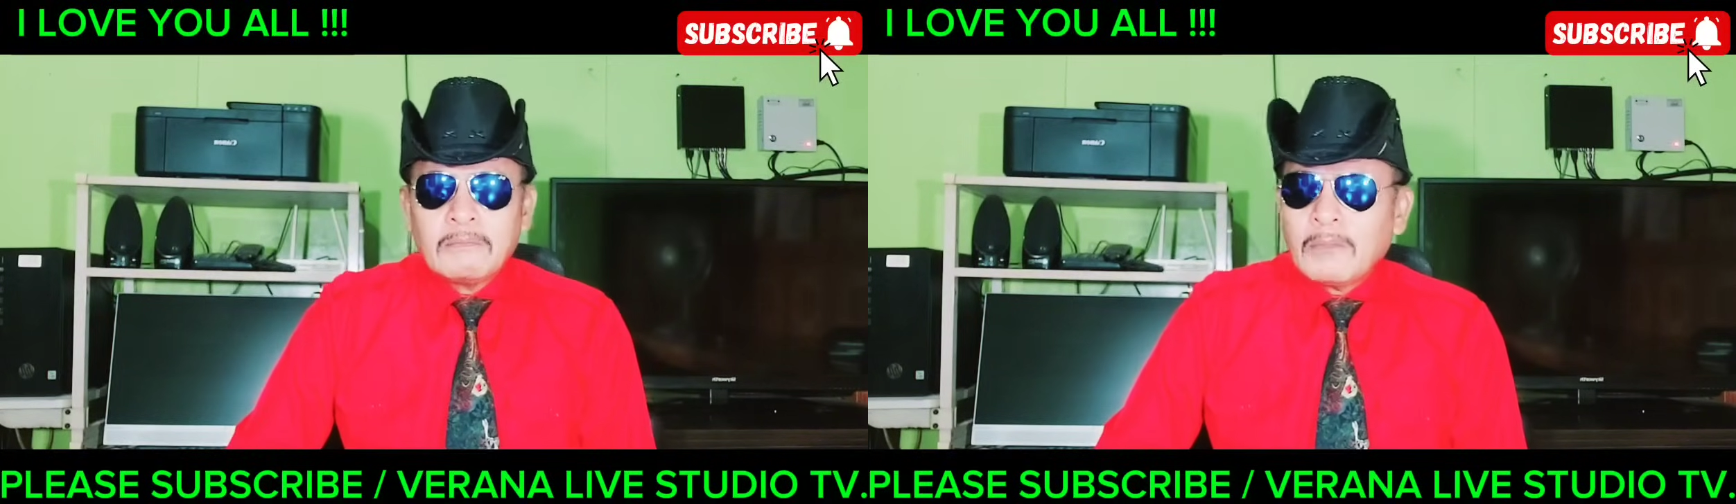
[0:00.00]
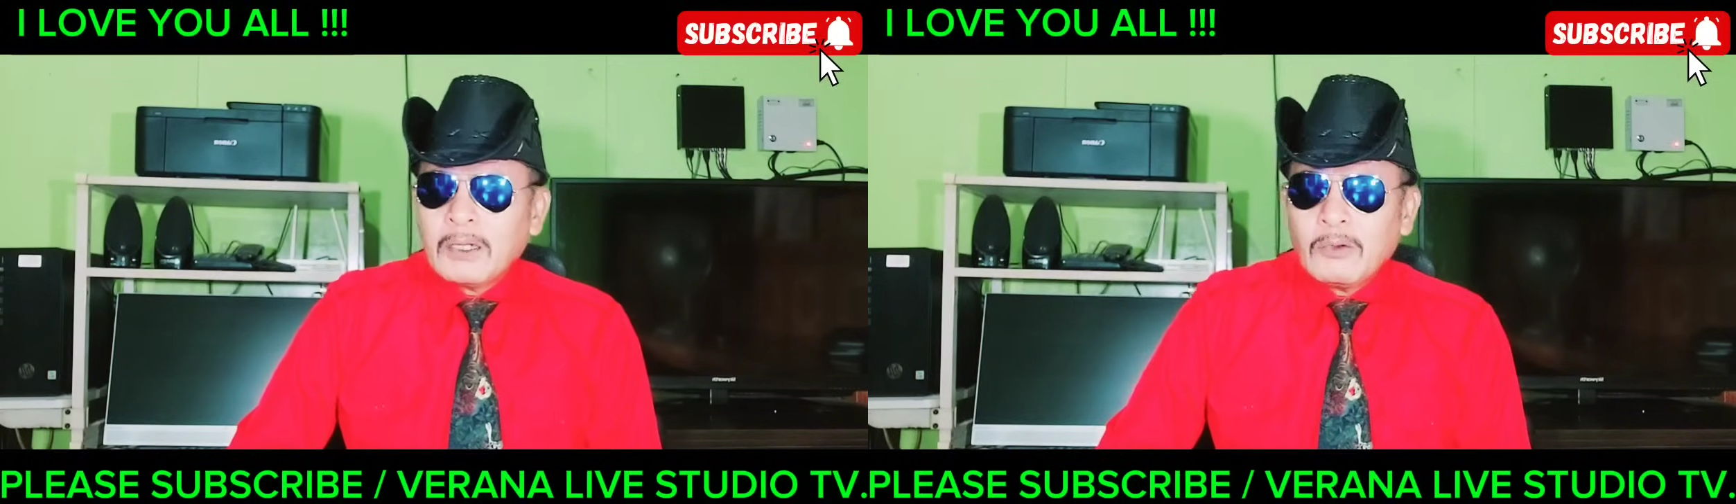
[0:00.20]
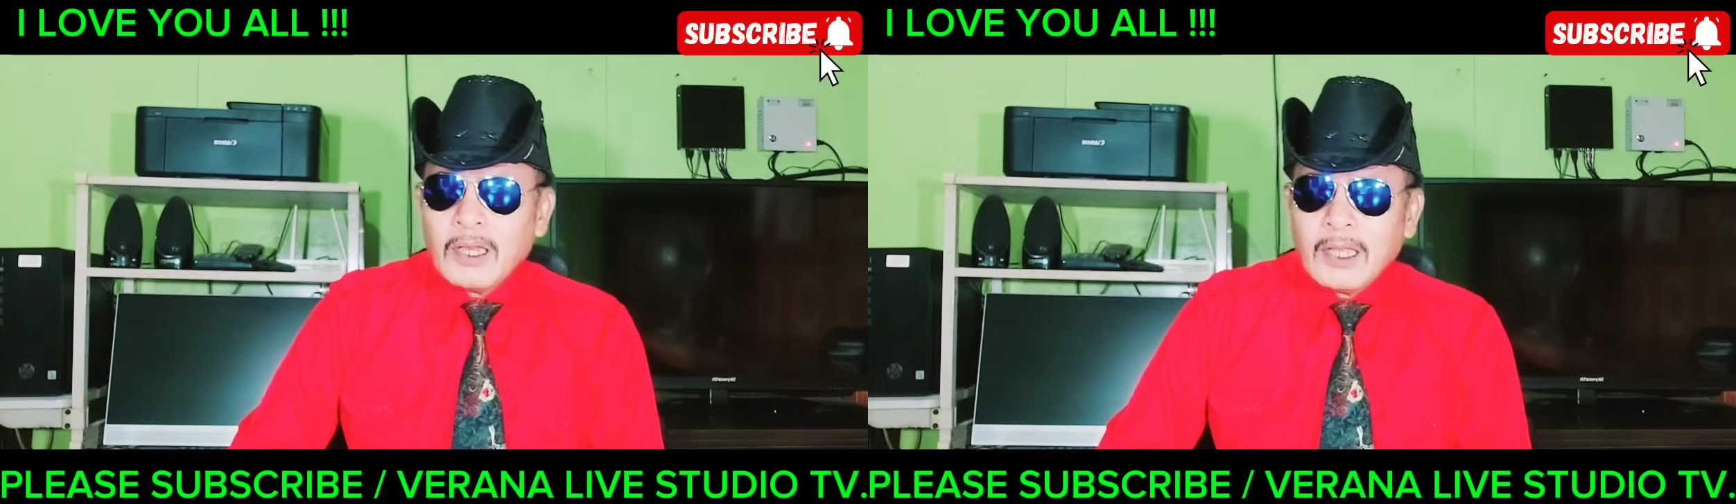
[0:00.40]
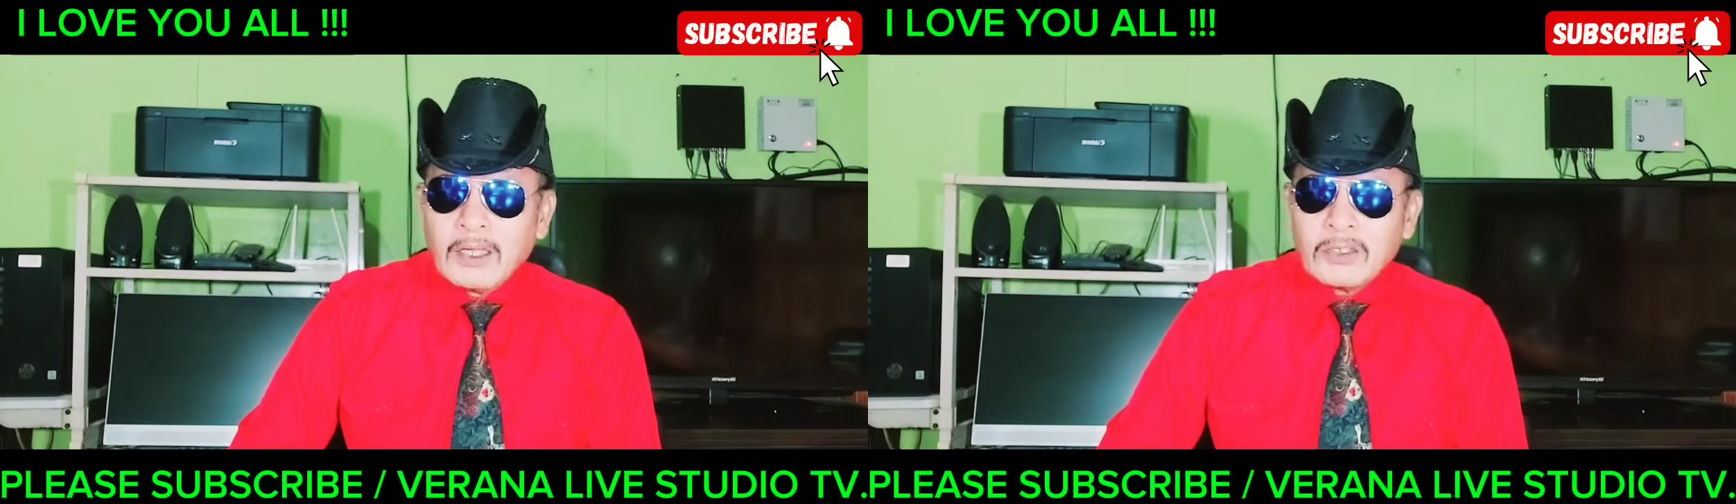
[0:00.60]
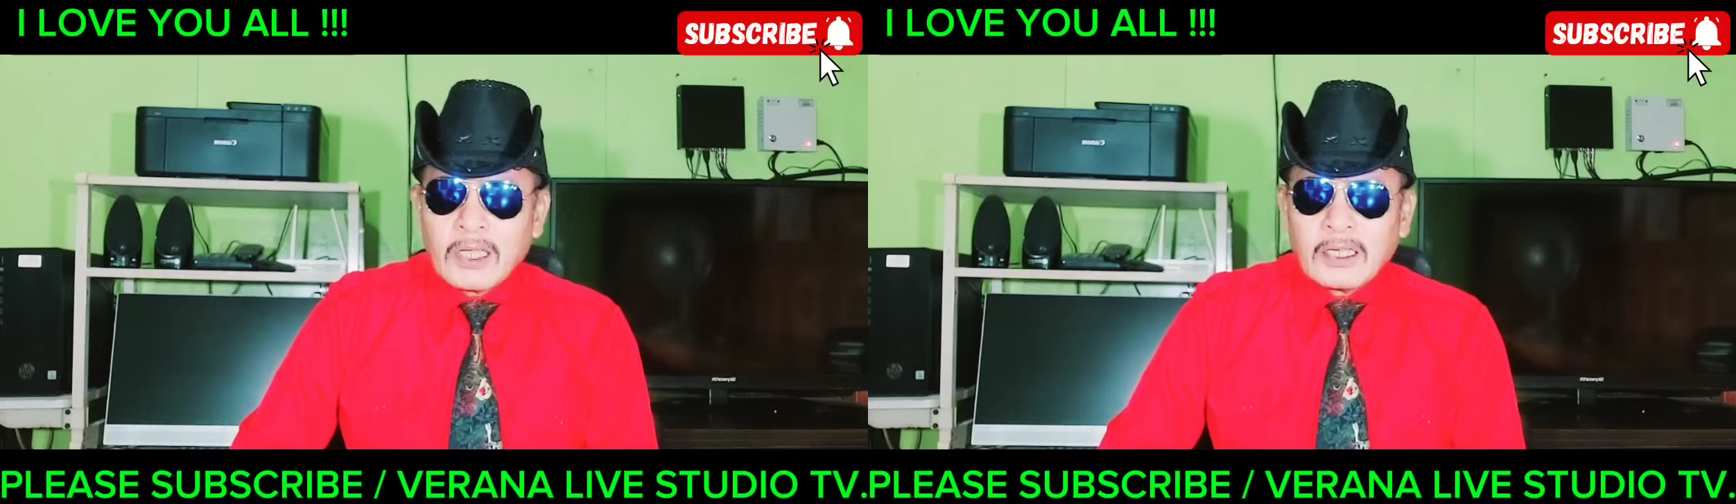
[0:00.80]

Maniwala kayo sa